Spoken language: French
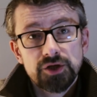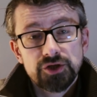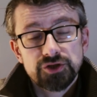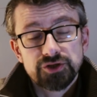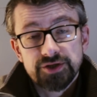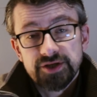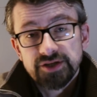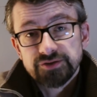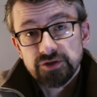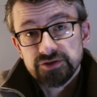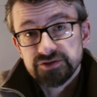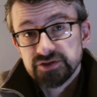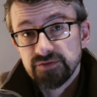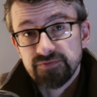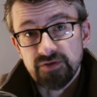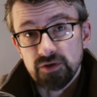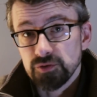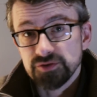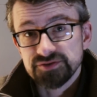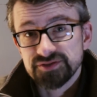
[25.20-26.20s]
J'étais censé
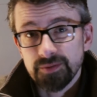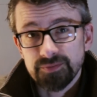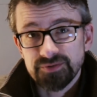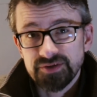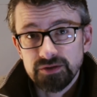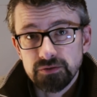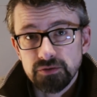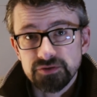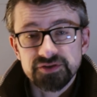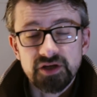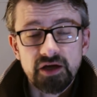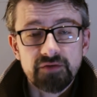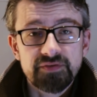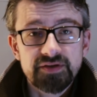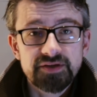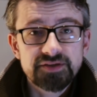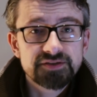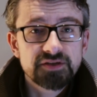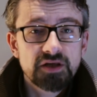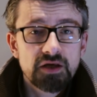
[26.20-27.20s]
faire le sceptique de
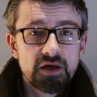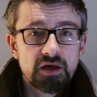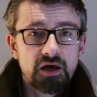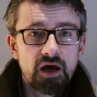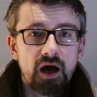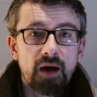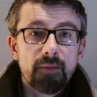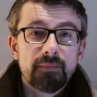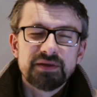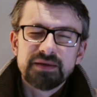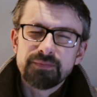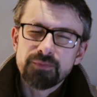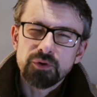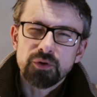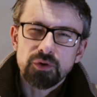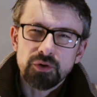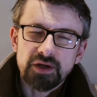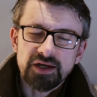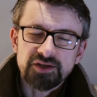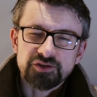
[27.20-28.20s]
service, un petit peu
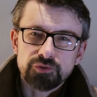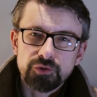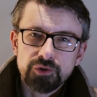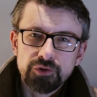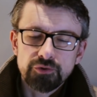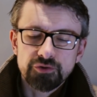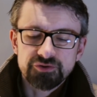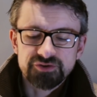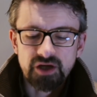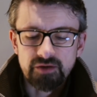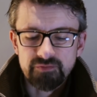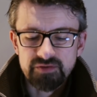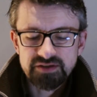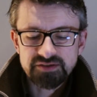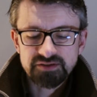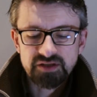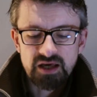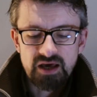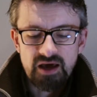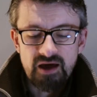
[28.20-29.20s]
le casse-couille de
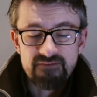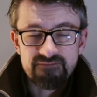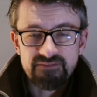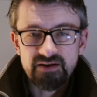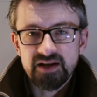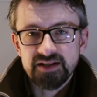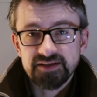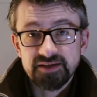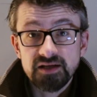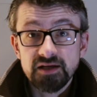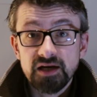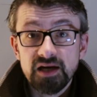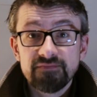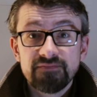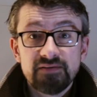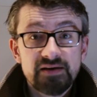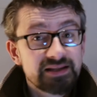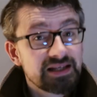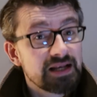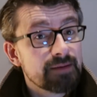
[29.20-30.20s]
service. Fallait-il y aller,
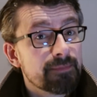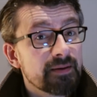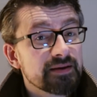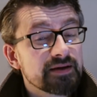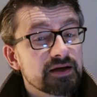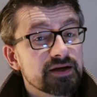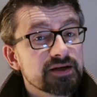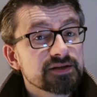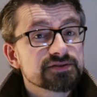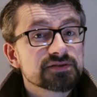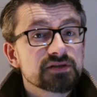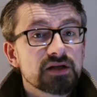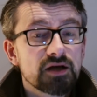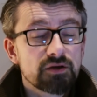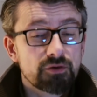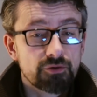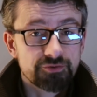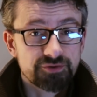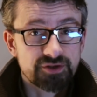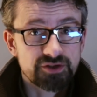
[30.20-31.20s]
fallait-il pas y aller C'est la
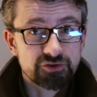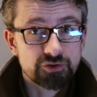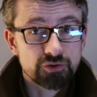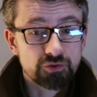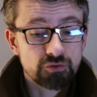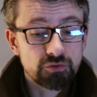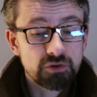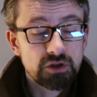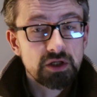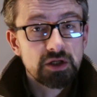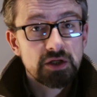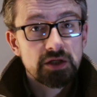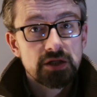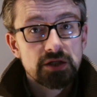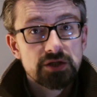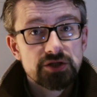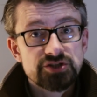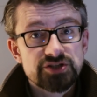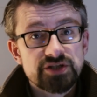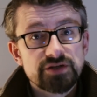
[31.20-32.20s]
grande question.
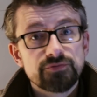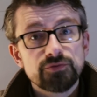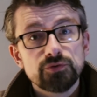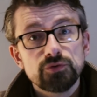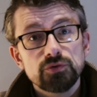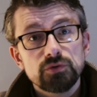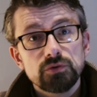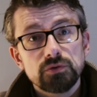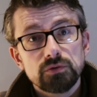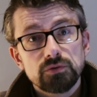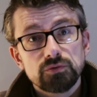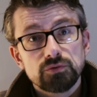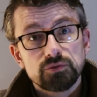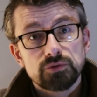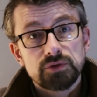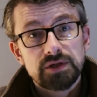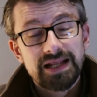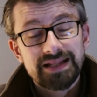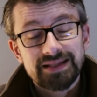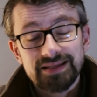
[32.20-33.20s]
J'ai vu
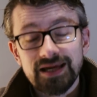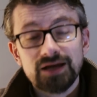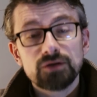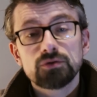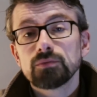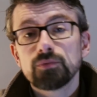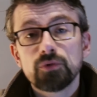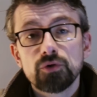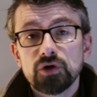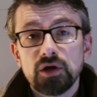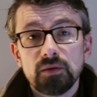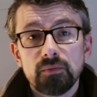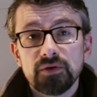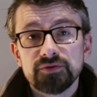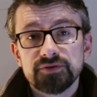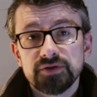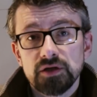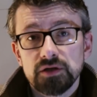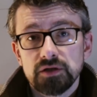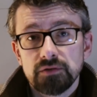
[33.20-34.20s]
les très nombreux
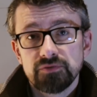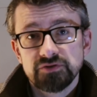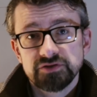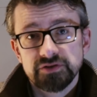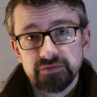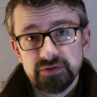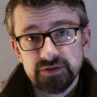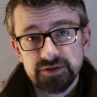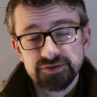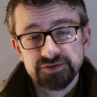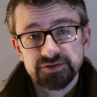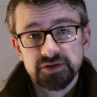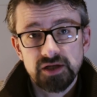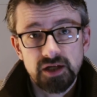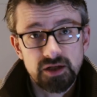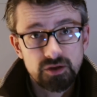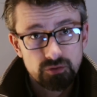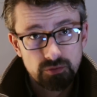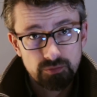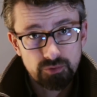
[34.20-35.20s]
commentaires que vous avez laissés,
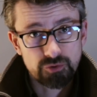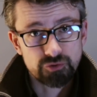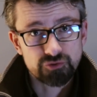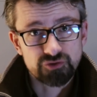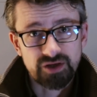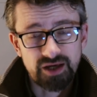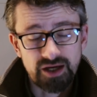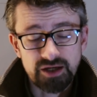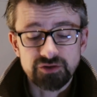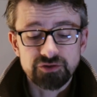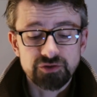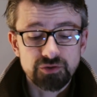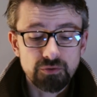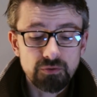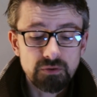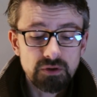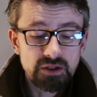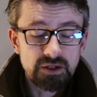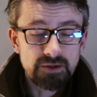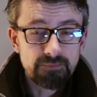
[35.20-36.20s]
les nombreuses
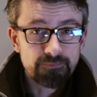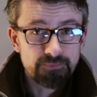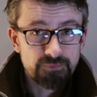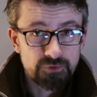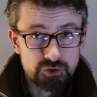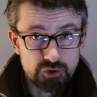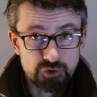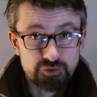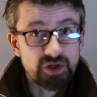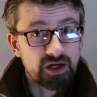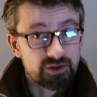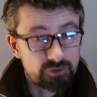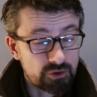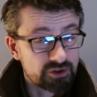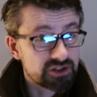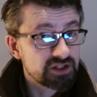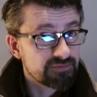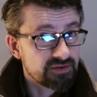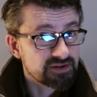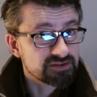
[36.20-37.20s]
réactions. Je suis
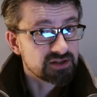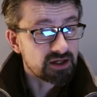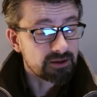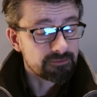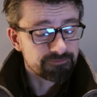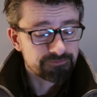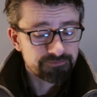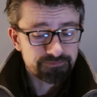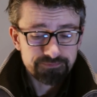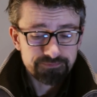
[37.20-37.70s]
attentif à ça.